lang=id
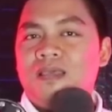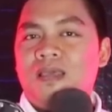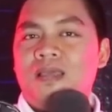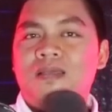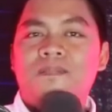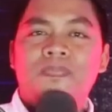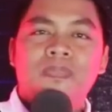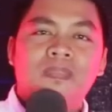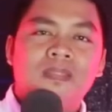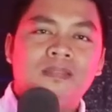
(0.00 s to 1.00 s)
ya
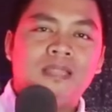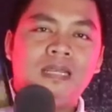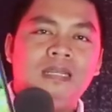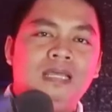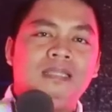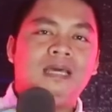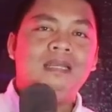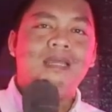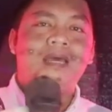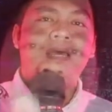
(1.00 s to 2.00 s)

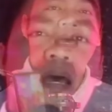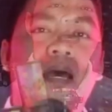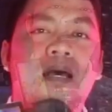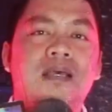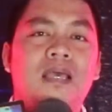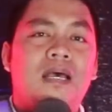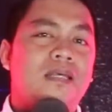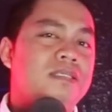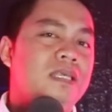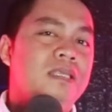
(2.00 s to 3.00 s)
tanda-tanda
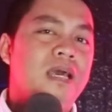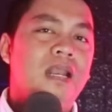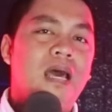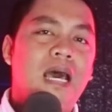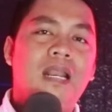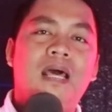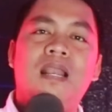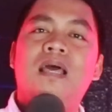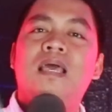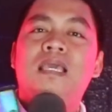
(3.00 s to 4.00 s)
ya sinyal
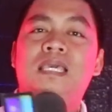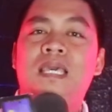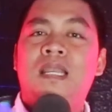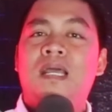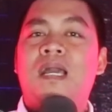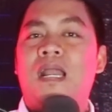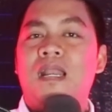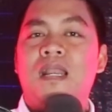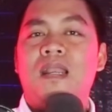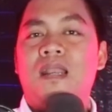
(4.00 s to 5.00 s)
halal kian dekat
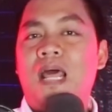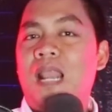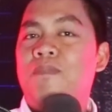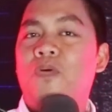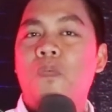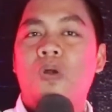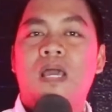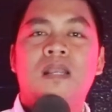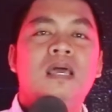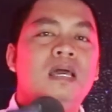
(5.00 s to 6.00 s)
dalam
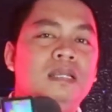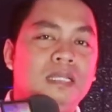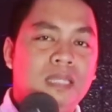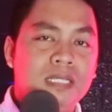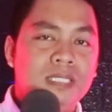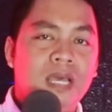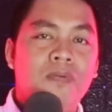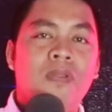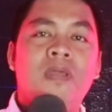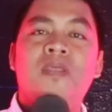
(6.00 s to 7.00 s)
hubungan Natasha
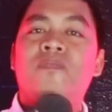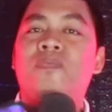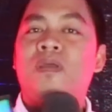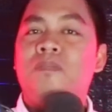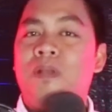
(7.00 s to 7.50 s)
Wilona dan Vero